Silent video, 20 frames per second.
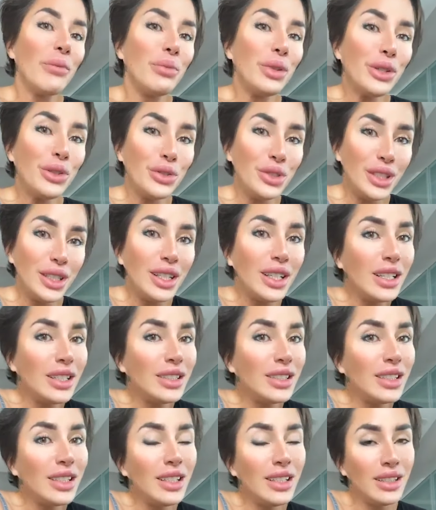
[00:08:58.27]

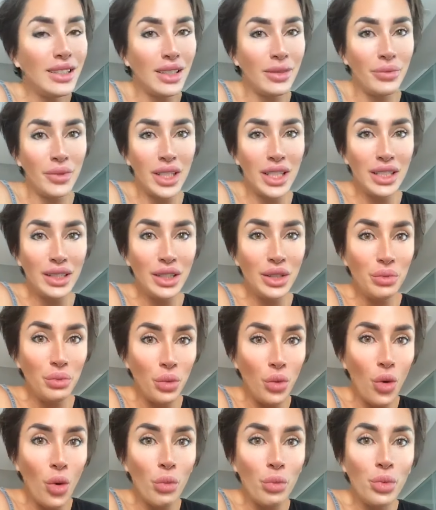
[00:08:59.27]
похудеть или там нарастить
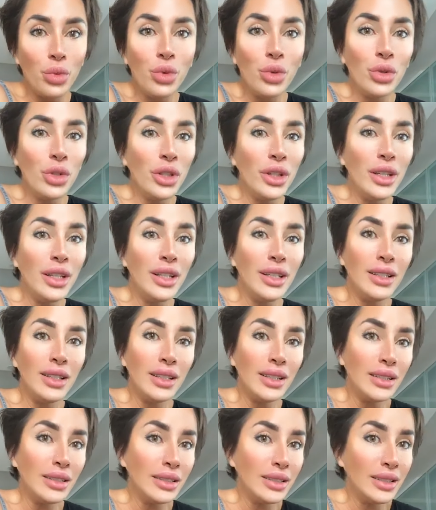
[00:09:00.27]
попу
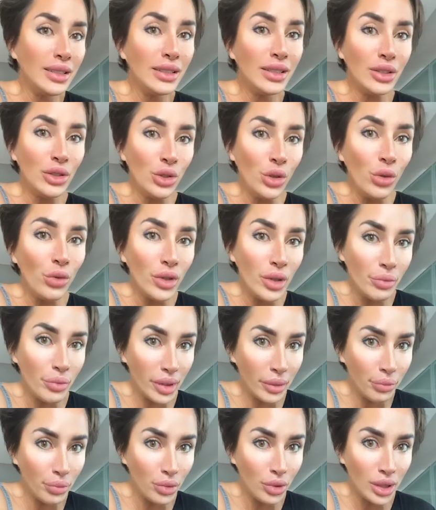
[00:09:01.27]
или э, сделать новые
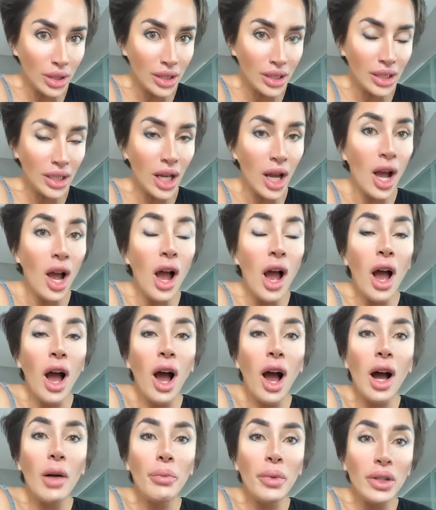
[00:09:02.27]
пропорции.
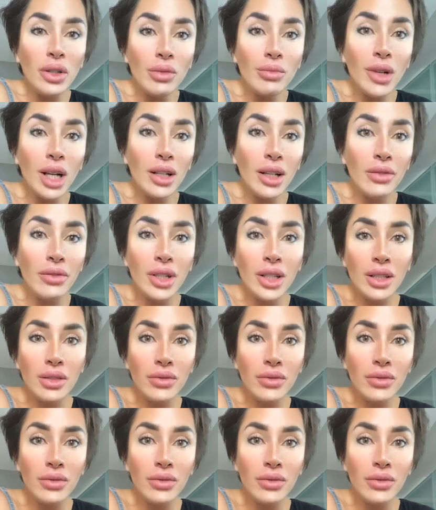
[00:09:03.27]
А потом, когда